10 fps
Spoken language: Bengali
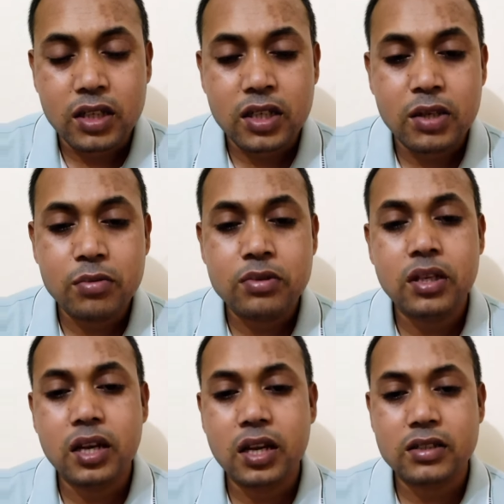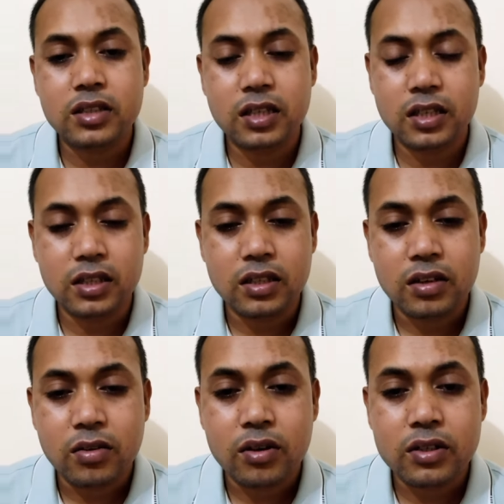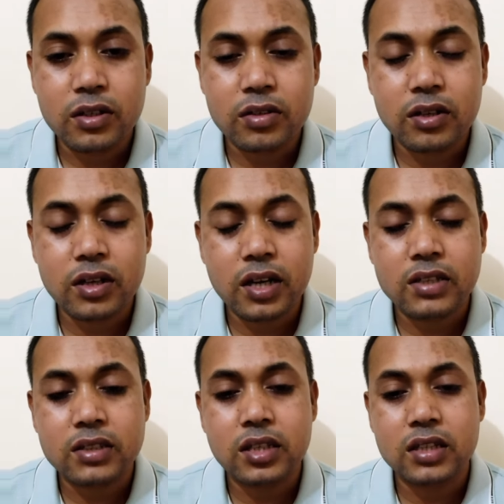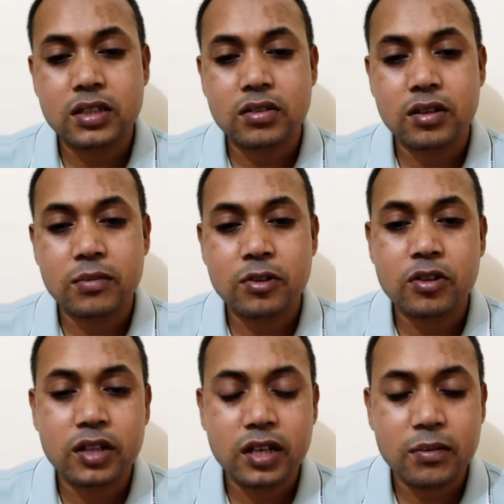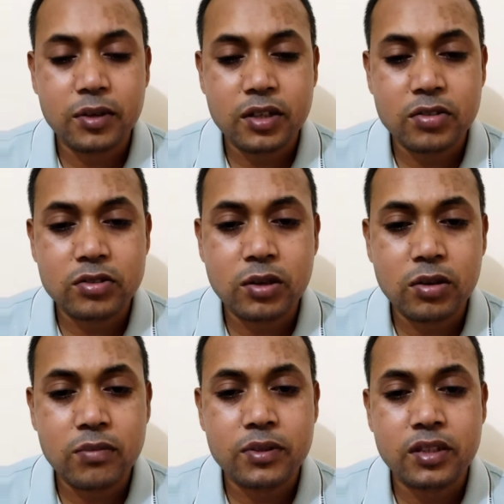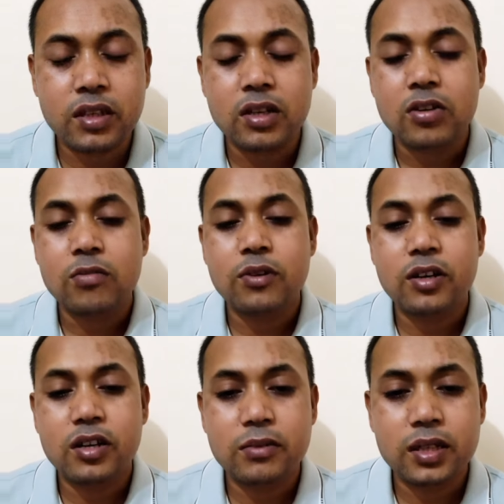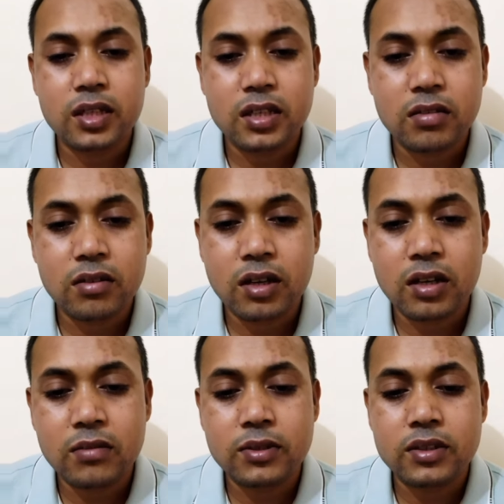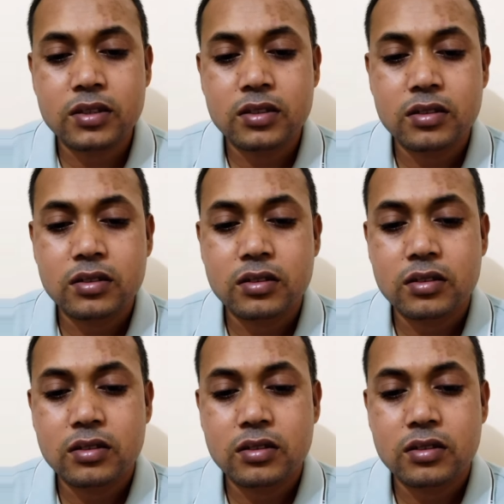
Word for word: তাহলে কিউসির কাজ কি কোয়ালিটি কন্ট্রোলের কাজকে আশা করি এই ভিডিওটা দেখার পরে কিছুটা হলে আপনাদের উপকারে আসবে থ্যাংক ইউ আল্লাহ হাফিজ